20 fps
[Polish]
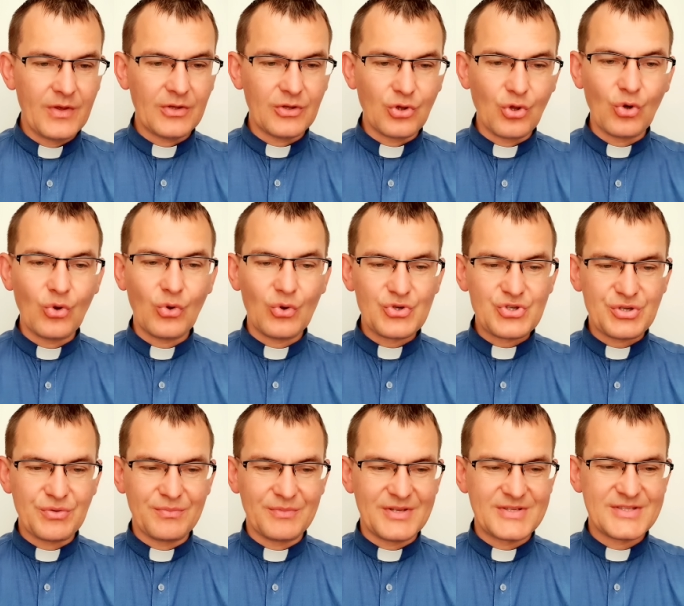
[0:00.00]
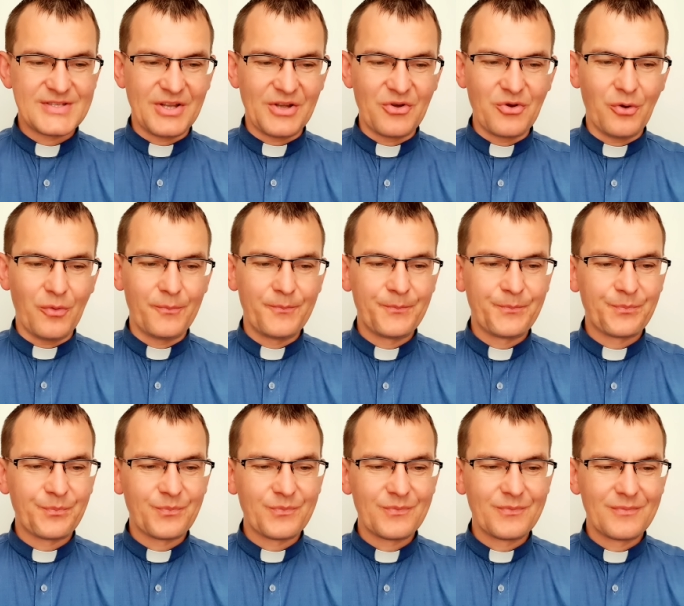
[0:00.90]
do 18.
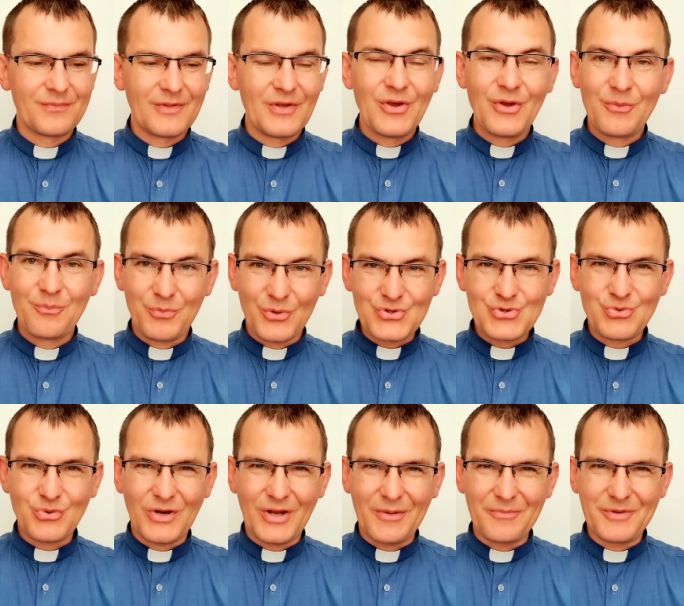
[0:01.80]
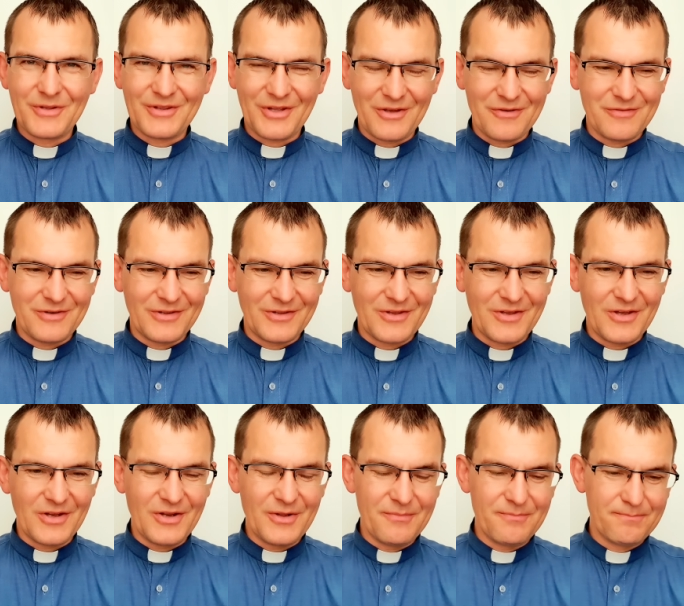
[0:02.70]
Posłuchajmy tej
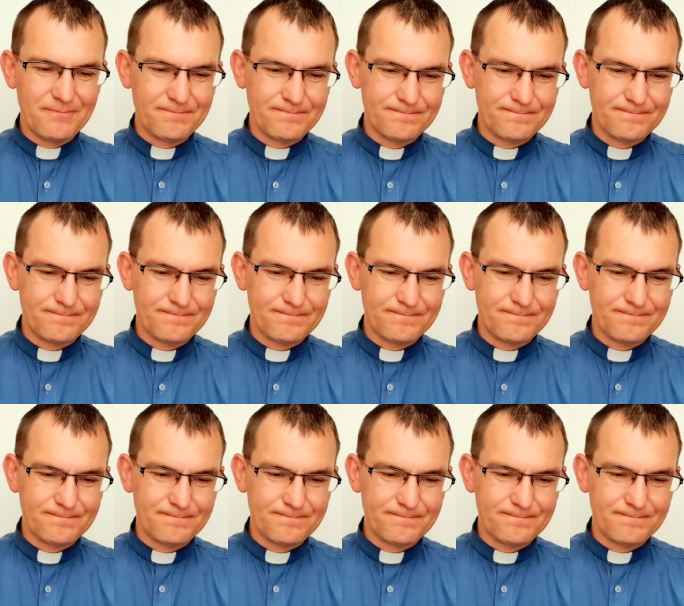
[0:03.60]
Ewangelii.